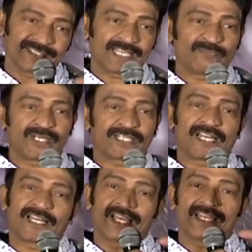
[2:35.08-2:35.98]

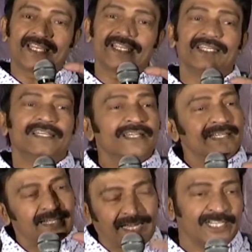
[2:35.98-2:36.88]
సబ్జెక్ట్లో కానీ
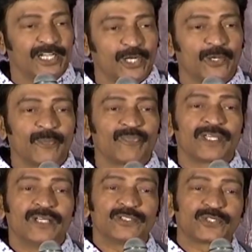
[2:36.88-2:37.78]
అన్నిట్లో
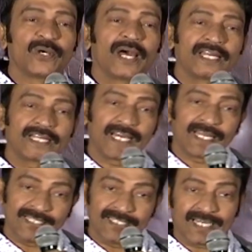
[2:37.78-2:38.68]
సో ఆయన
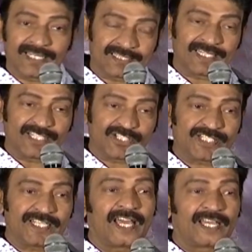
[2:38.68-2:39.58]
అంత
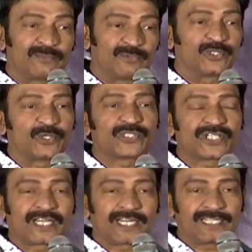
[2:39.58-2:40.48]
నచ్చి ఆయన ముందుకు
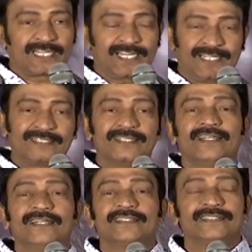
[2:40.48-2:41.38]
వచ్చారంటేనే
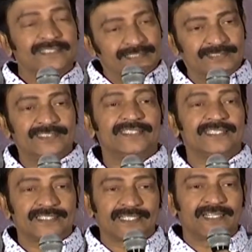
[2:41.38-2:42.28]
దిస్
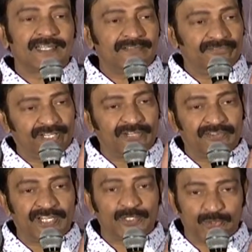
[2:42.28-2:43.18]
ఈస్ వెరీ
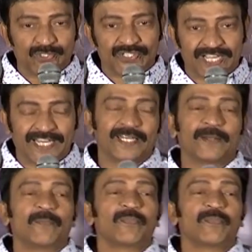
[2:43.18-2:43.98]
వెరీ గుడ్ సైన్